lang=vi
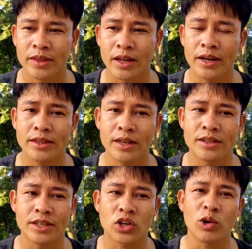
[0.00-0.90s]
Đấy, tức là
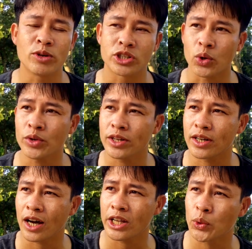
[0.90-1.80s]
chỉ có một số những
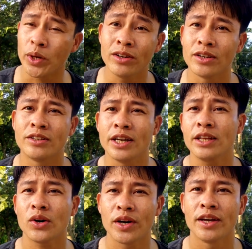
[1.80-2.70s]
cái tuyến đường
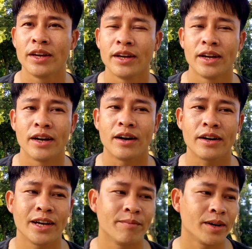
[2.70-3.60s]
chính thôi đó,
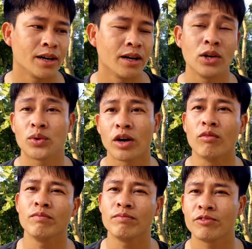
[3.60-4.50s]
để mà lưu
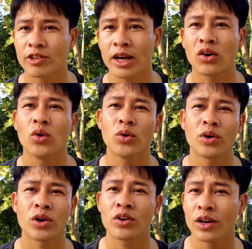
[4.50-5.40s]
thông xe cộ
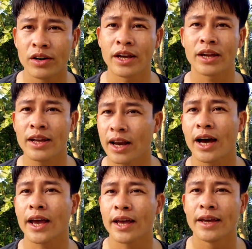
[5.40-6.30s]
rồi con người đi
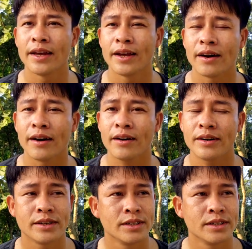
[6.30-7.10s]
lại đó.